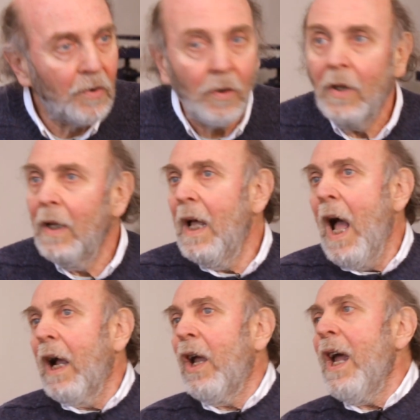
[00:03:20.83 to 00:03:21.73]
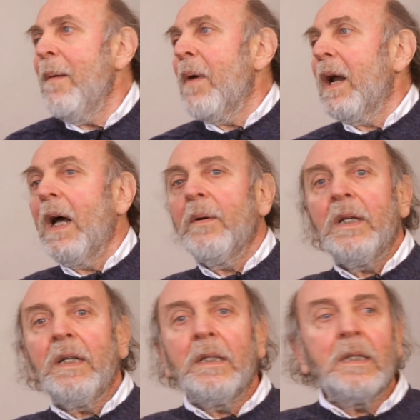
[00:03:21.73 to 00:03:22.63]
Claro, no me Qué
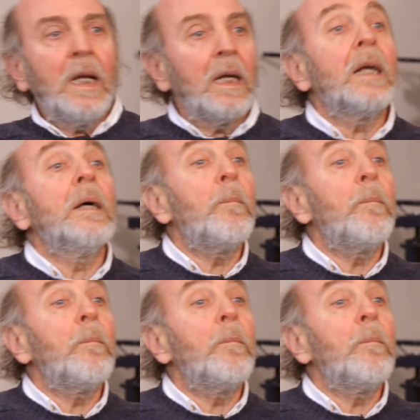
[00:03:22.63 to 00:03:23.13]
maravilla.